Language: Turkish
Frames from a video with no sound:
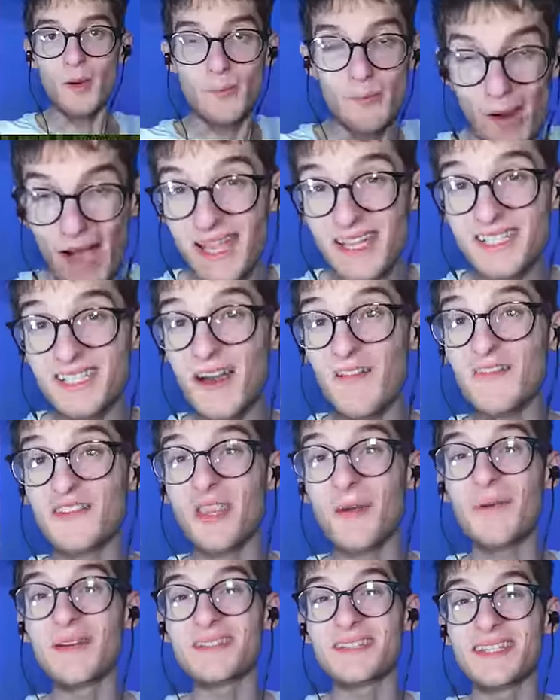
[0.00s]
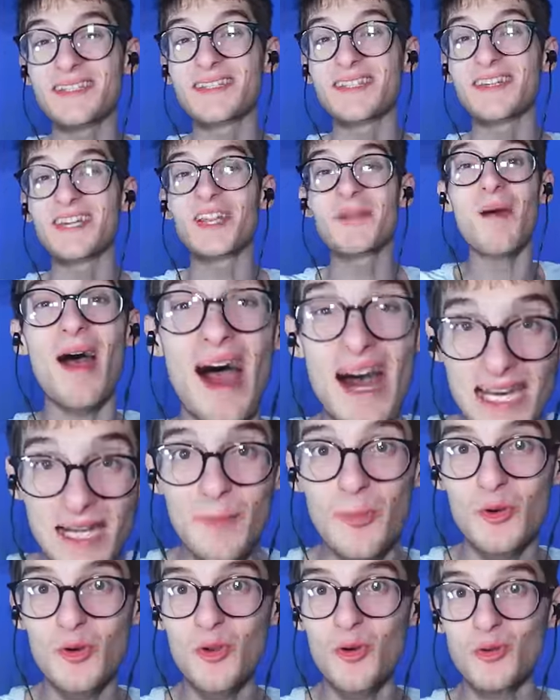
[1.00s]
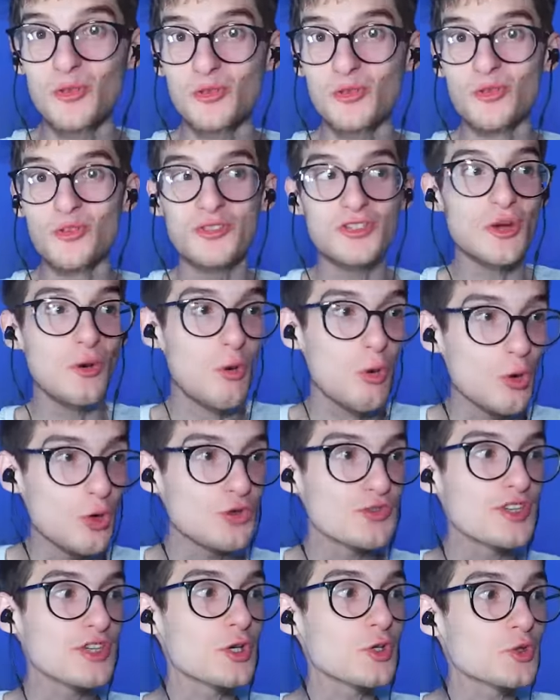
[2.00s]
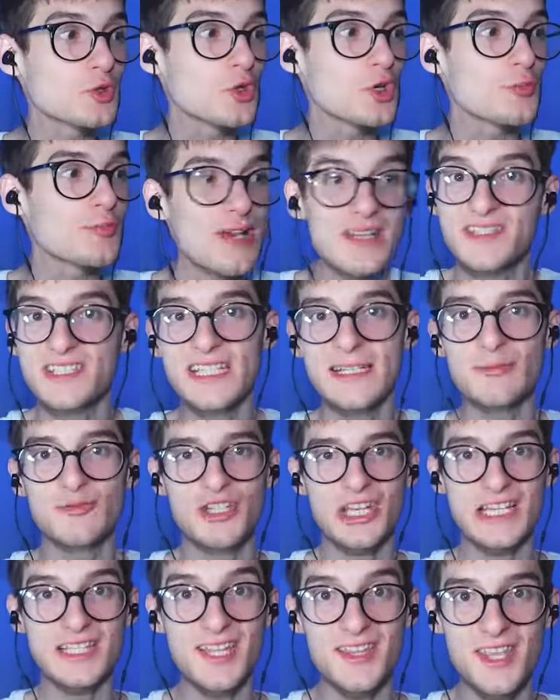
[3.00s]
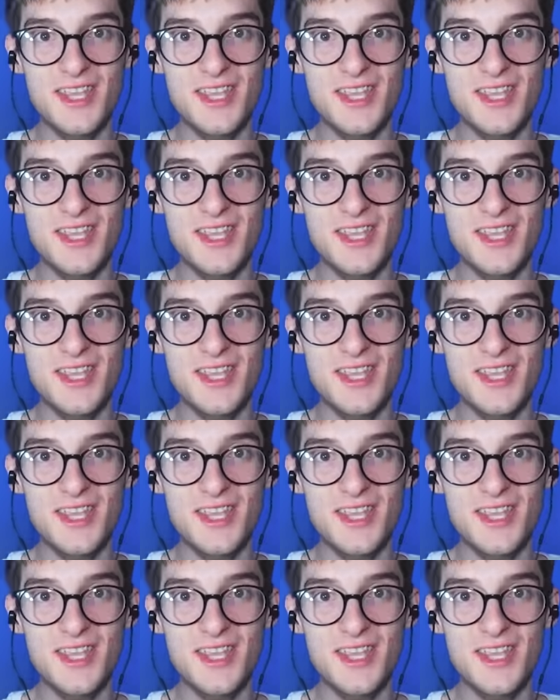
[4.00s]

Minecraft Amasis kanalıma her abone olduğunuzda oyundaki sürüm rastgele bir şekilde